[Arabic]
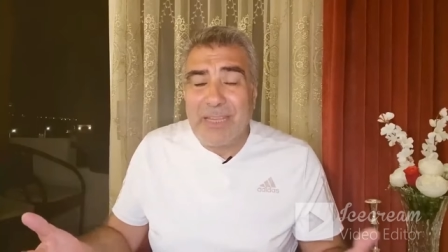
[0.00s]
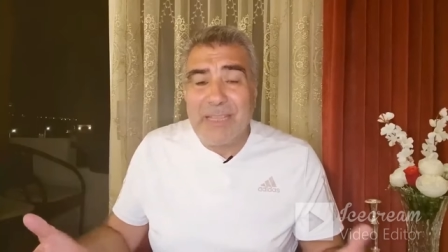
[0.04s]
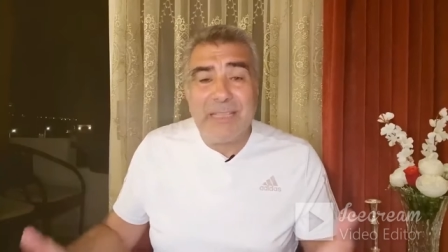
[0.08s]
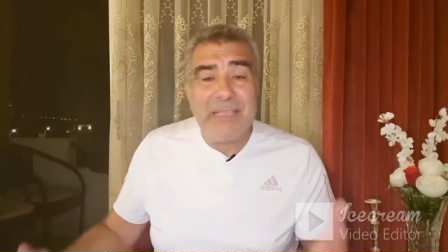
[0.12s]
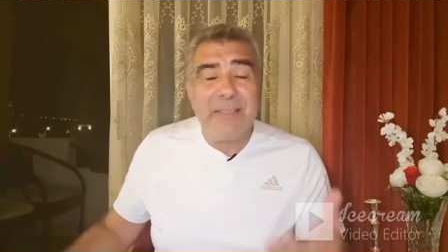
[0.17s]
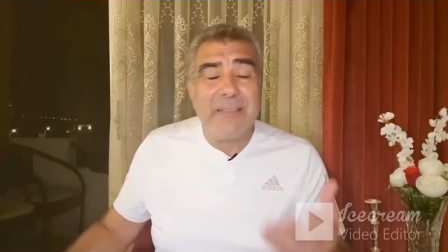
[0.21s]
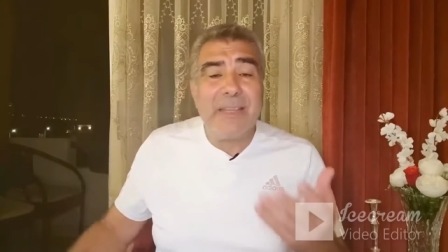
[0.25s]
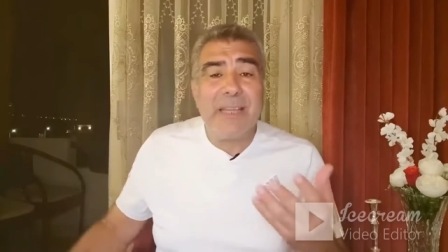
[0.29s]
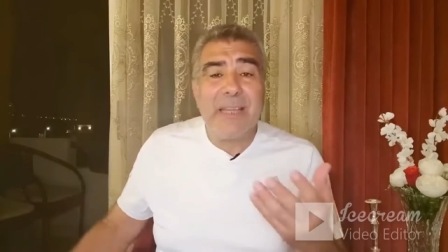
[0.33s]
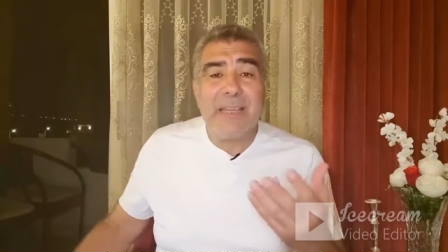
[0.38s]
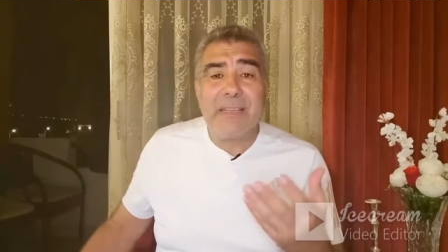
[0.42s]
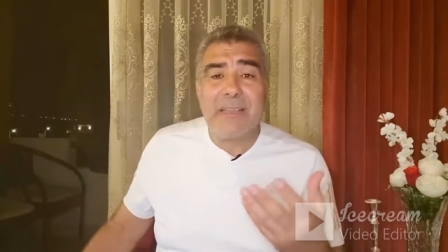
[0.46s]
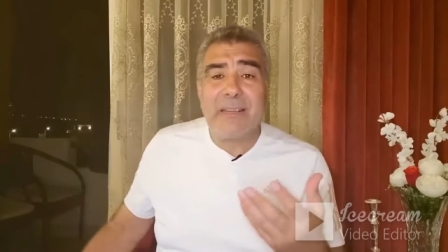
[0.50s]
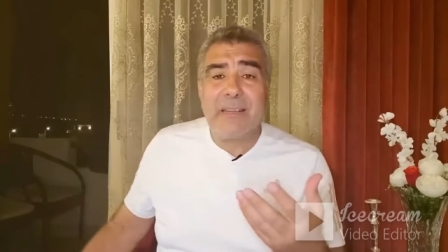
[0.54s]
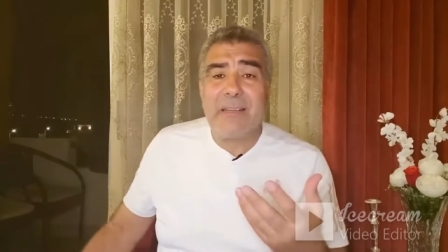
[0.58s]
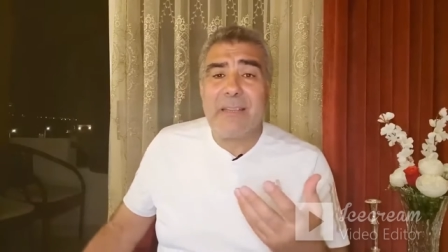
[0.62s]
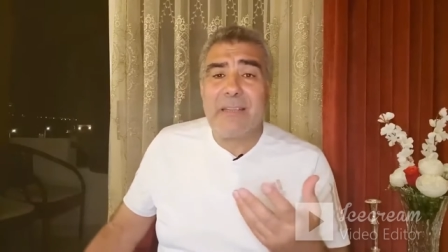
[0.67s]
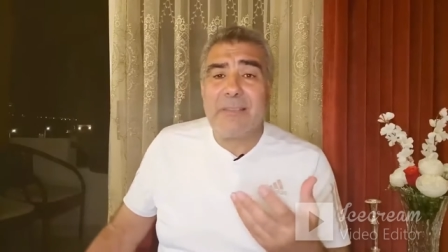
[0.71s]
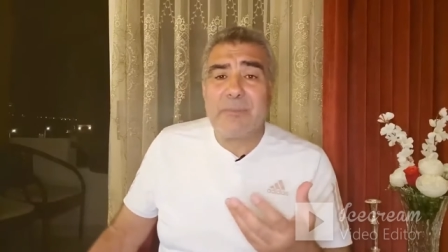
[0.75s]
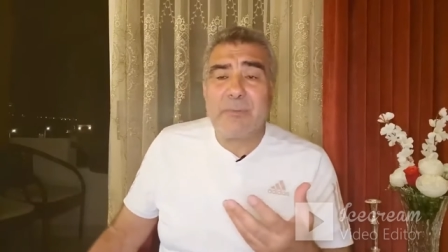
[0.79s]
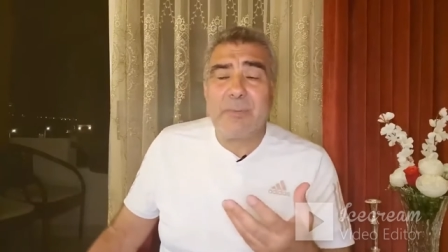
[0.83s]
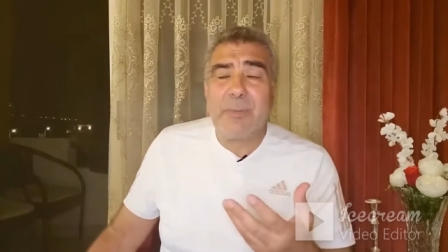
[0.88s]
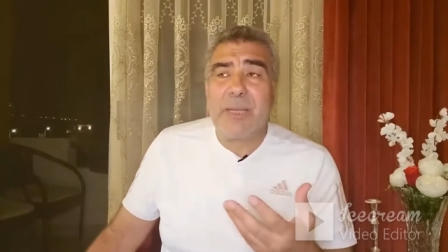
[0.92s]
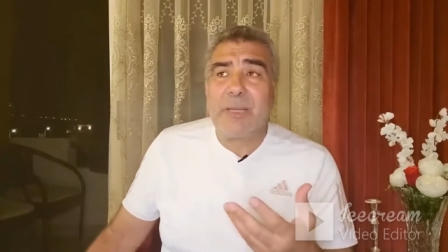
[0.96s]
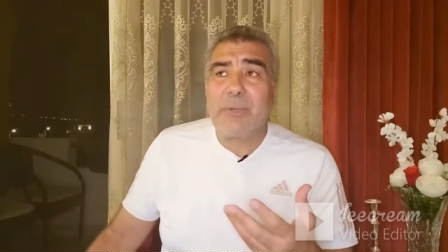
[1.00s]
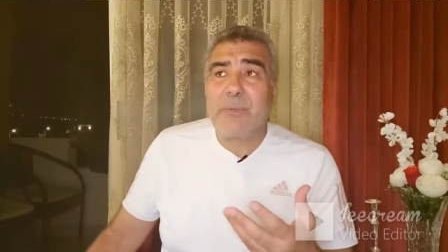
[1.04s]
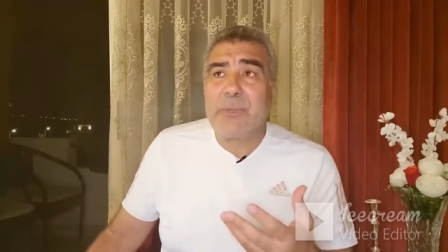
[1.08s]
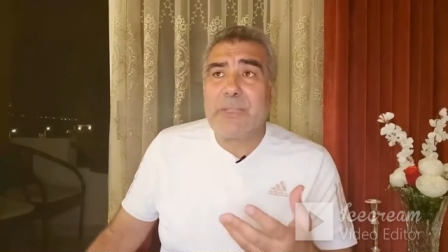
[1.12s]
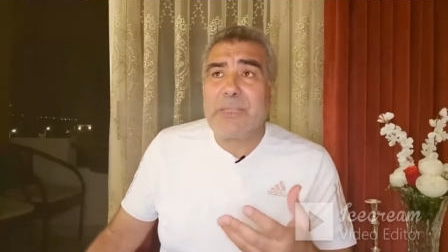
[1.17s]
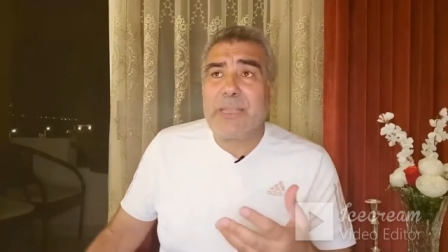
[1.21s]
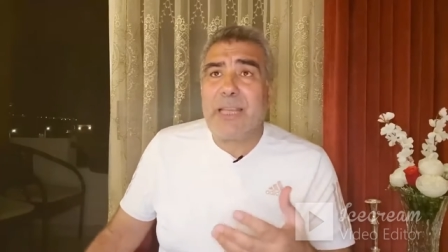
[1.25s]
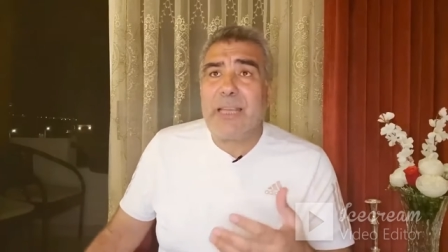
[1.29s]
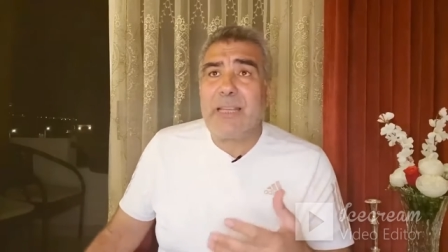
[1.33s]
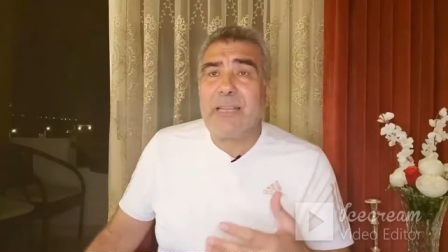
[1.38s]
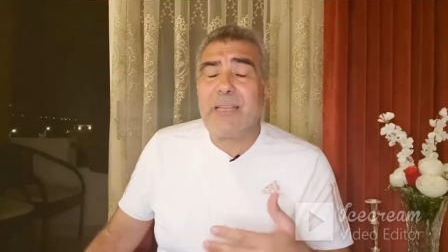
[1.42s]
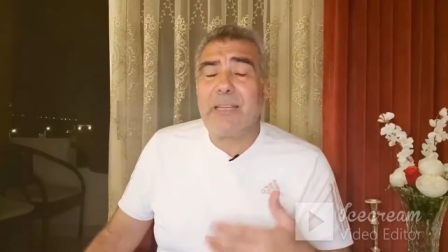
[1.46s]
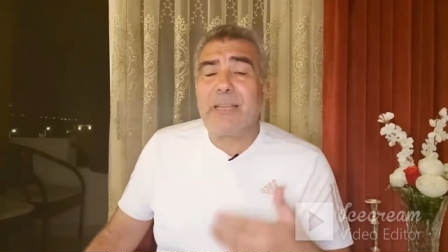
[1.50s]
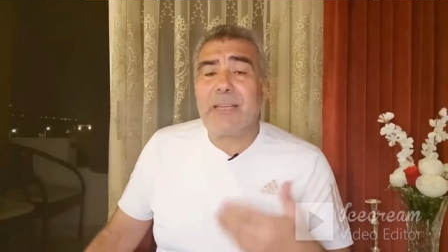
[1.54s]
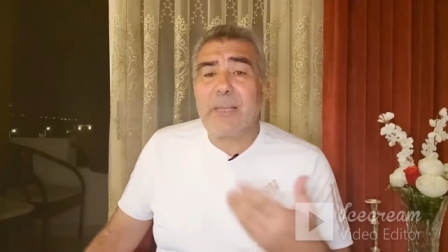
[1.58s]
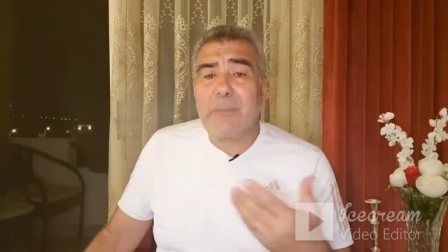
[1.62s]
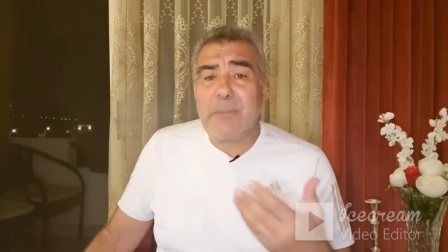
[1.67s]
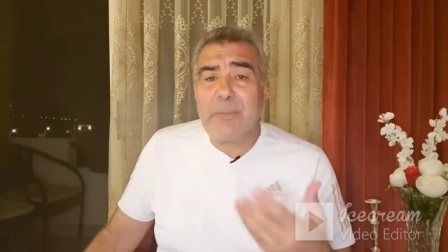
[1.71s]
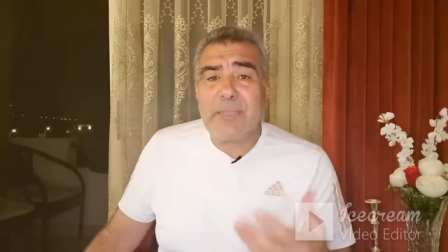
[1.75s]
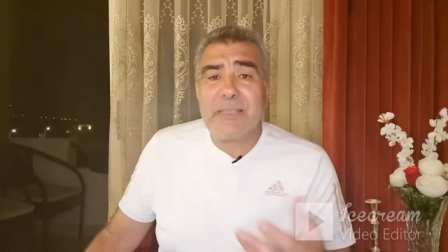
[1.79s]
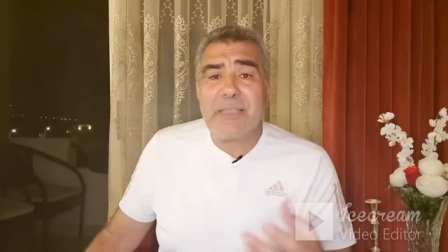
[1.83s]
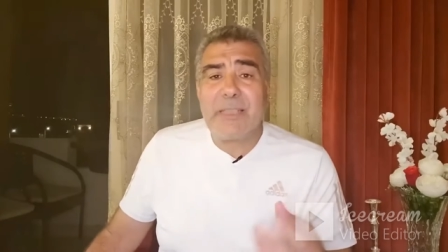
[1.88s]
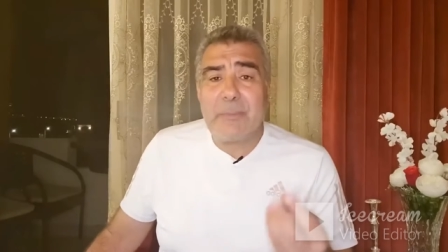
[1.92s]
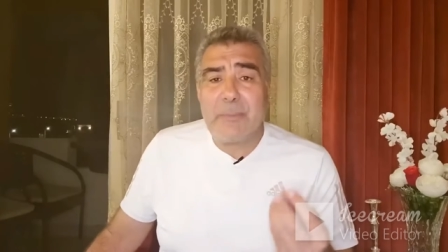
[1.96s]
لذلك الله سبحانه وتعالى
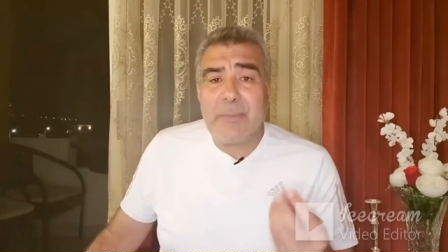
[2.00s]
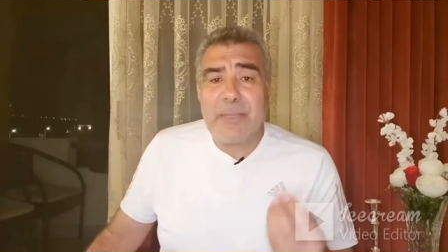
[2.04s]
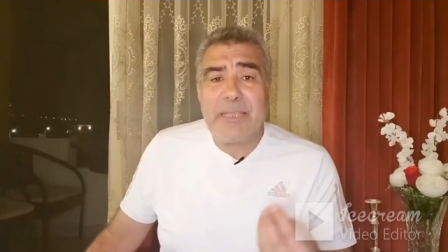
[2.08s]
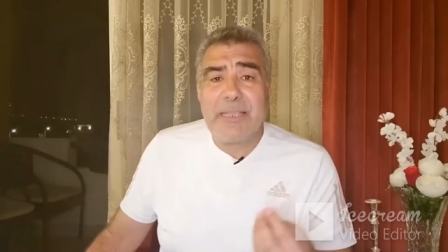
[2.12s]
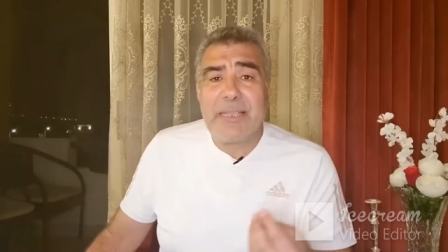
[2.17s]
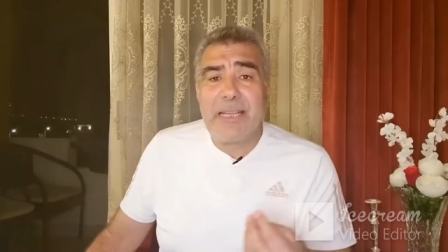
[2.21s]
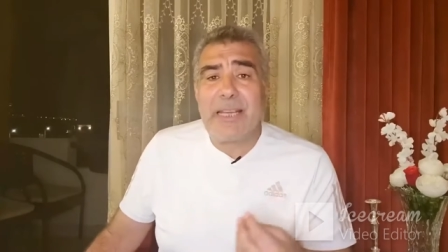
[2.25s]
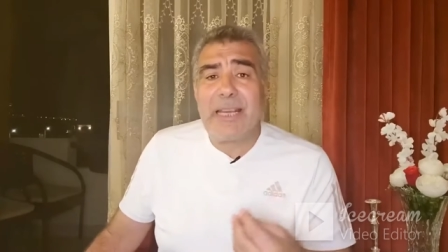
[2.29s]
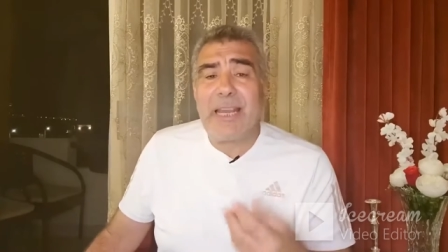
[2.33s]
ربط بين